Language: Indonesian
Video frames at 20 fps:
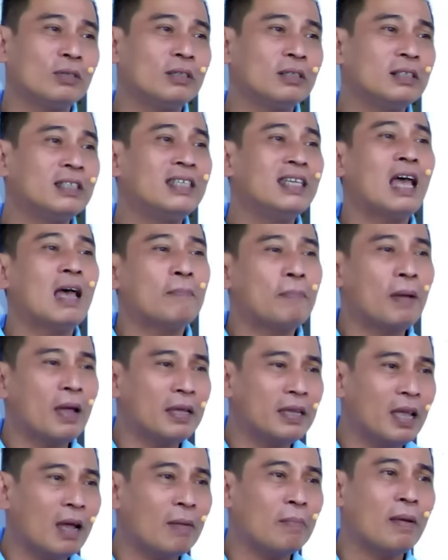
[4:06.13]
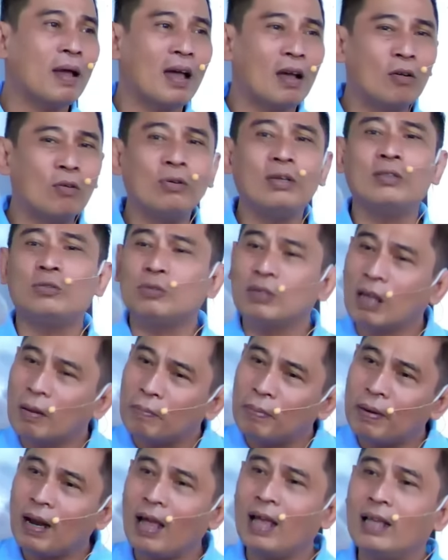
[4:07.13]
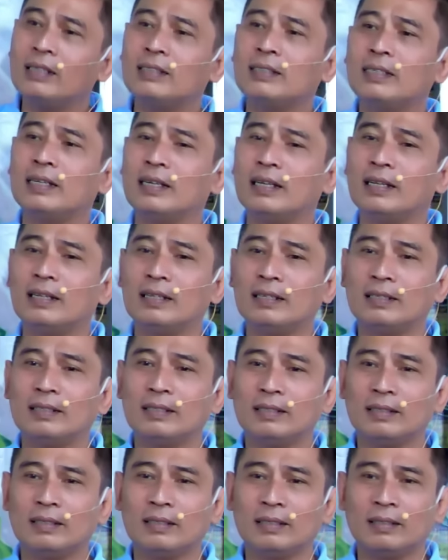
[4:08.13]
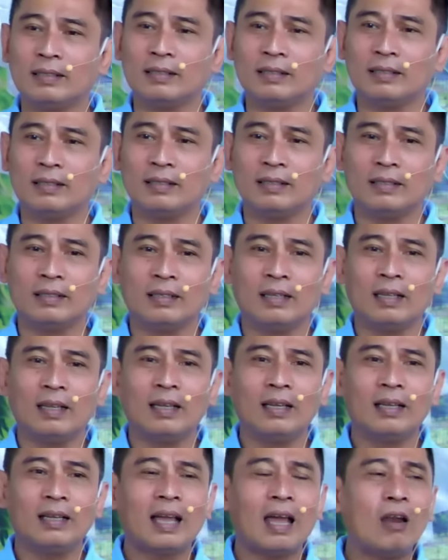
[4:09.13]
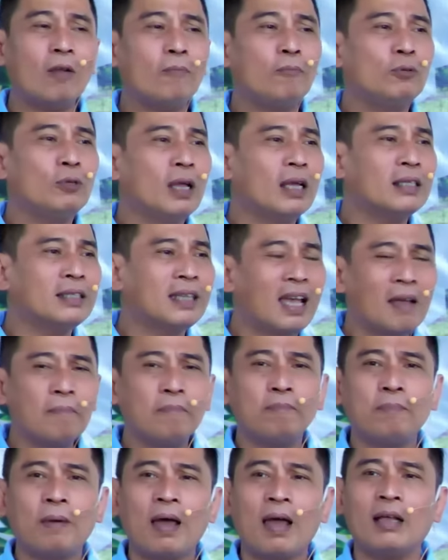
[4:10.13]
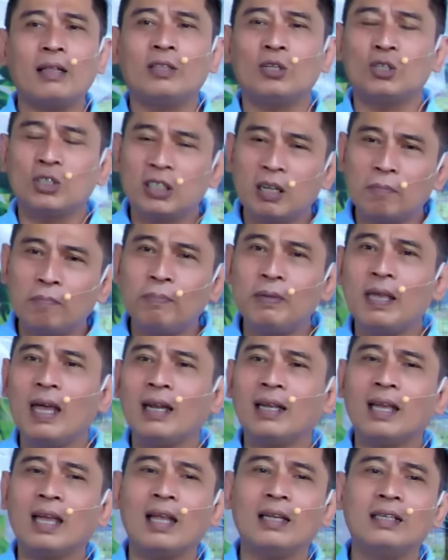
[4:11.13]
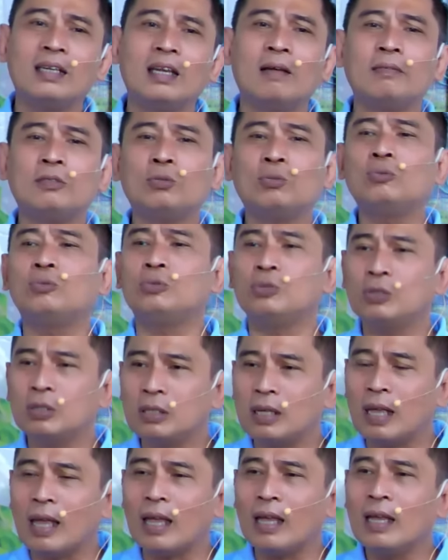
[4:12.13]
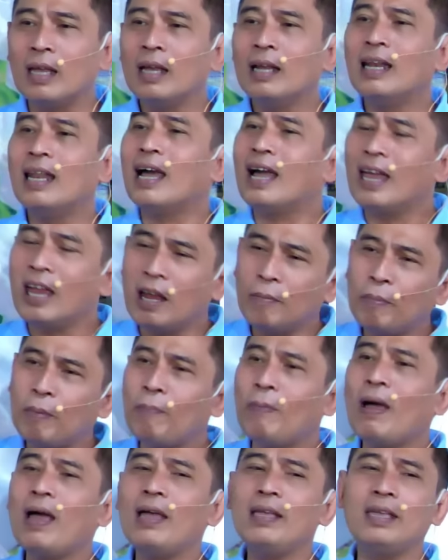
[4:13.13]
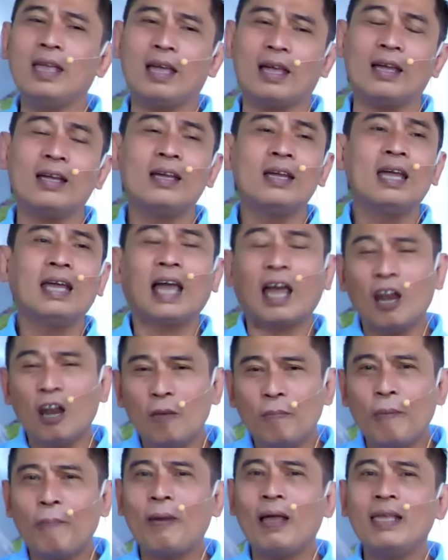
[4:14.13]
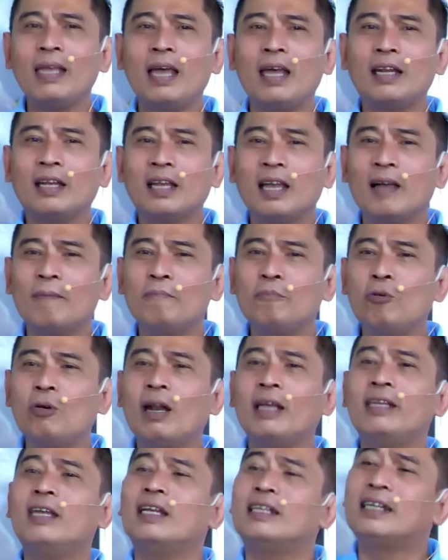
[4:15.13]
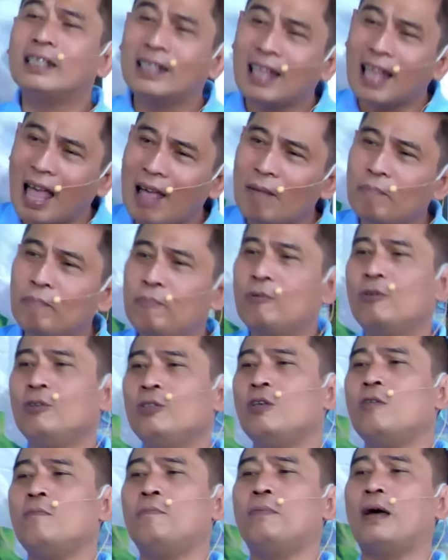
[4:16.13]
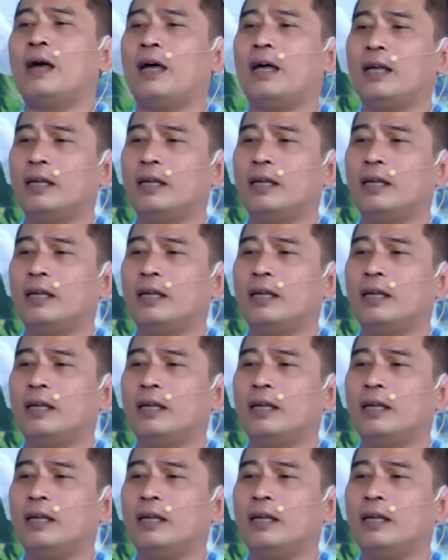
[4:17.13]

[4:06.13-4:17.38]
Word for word: Siapa yang mau itu yang berhasil. Kalau punya sampah terus dibiarkan ya susah. Lah kayak pepaya. Kalau pepaya harga murah ya ditampung toh Pak.